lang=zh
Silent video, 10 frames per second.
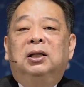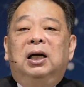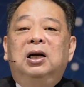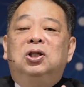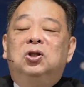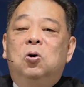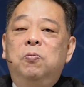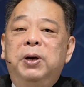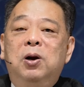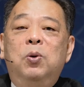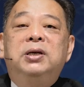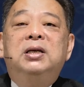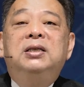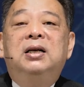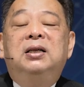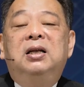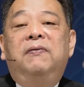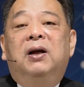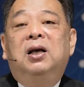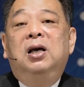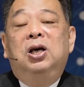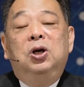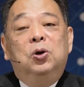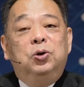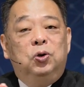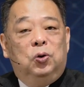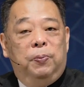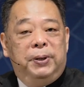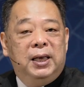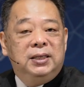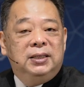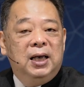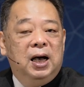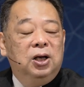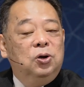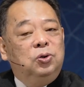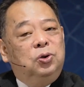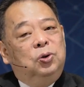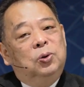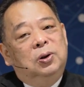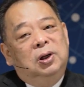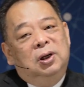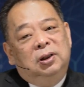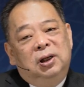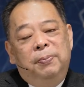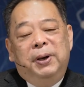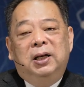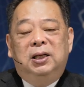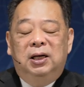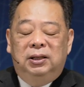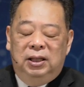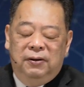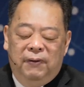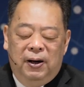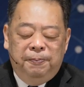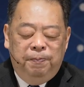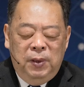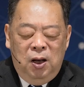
它的周边卫星这个地方呢，也有许多偏乡，也有许多特别的地方。